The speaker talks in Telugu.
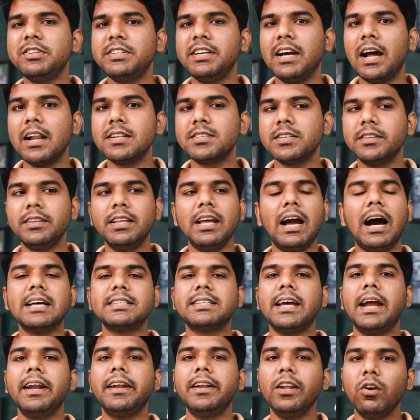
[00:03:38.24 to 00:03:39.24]
మీరు చేయాల్సింది ఆ
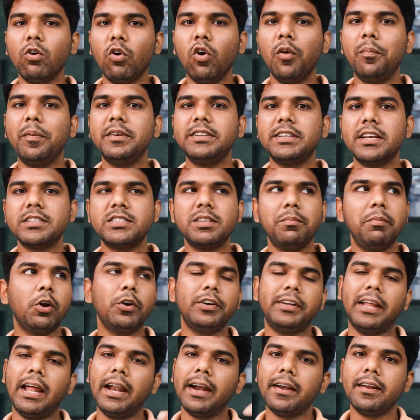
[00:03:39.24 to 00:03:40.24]
సైట్ని ఓపెన్ చేస్తే
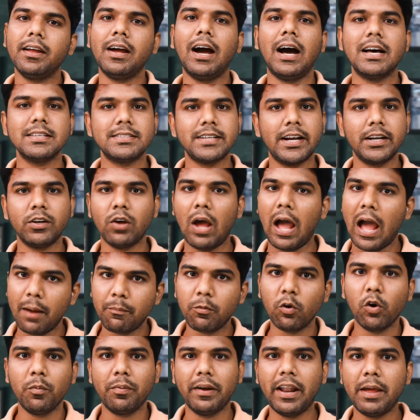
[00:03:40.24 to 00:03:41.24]
మీకు డైరెక్ట్గా ఆ సైట్
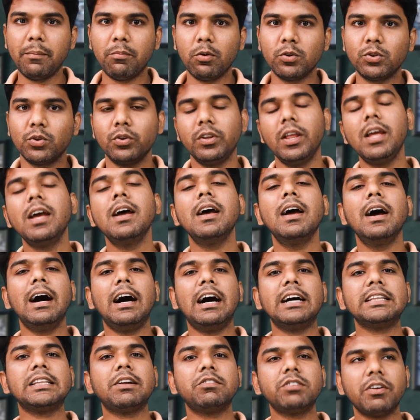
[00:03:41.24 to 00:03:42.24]
యాప్ ఓపెన్ అయిపోతుంది
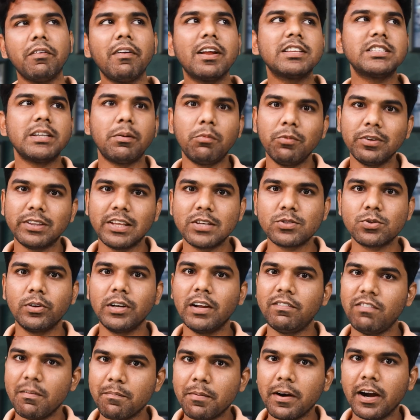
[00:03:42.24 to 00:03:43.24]
ఆ తర్వాత ఫర్ ఎగ్జాంపుల్
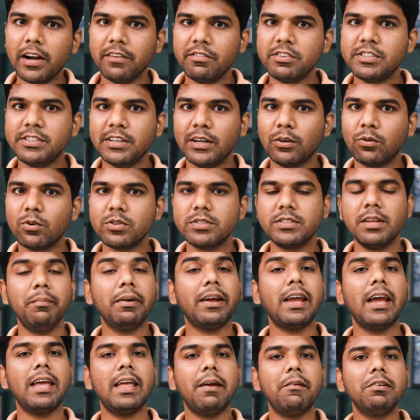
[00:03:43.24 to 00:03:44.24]
తీసుకుంటే ఫ్లిప్కార్ట్ విషయానికి వస్తే
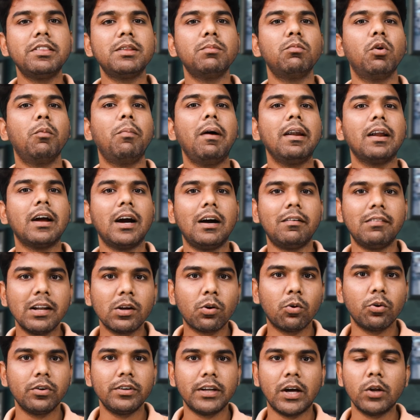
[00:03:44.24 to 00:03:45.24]
మీకు ఏవైతే మొబైల్
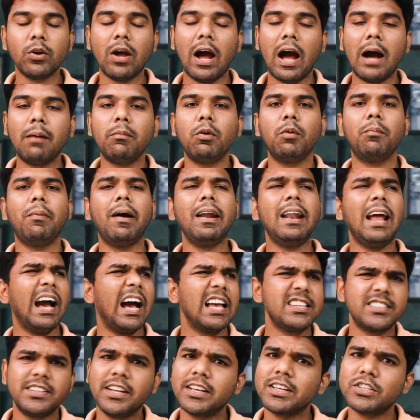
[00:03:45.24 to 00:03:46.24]
కావాలనుకుంటున్నారు ఆ మొబైల్
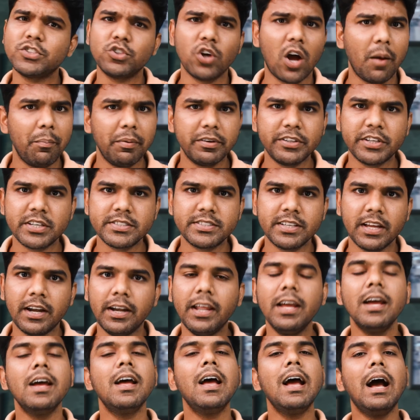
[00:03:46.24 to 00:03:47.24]
యాజ్ డైగా షాపింగ్
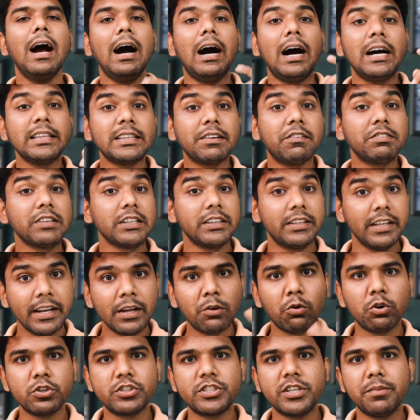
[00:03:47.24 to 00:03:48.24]
చేసేయండి ఆ తర్వాత
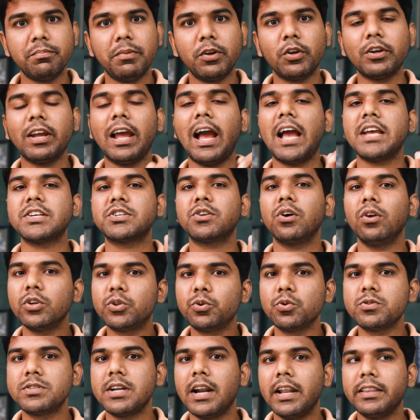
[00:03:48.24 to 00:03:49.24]
తిరిగి వచ్చి మీరు క్యాష్ కాల్
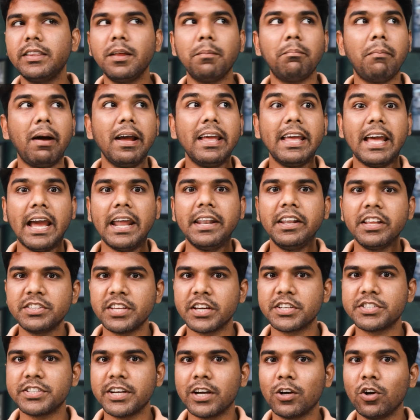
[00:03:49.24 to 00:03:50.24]
చూసినట్లయితే మై ఎర్నింగ్
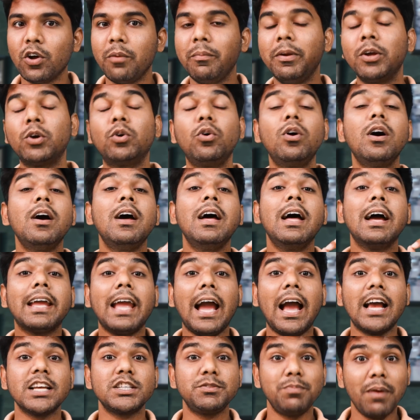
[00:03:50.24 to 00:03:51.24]
సెక్షన్లో మీకు
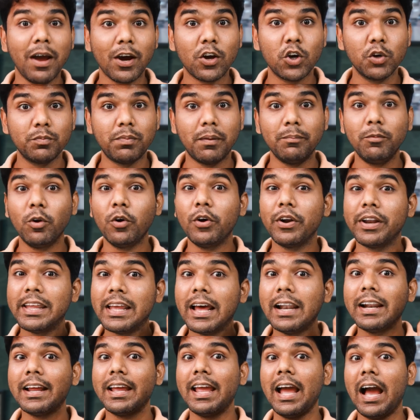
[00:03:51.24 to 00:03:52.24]
క్యాష్ బ్యాక్ రూపంలో
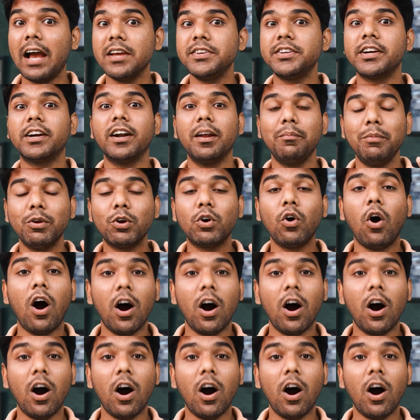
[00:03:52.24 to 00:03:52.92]
రియల్ క్యాష్ ఇక్కడ మీకు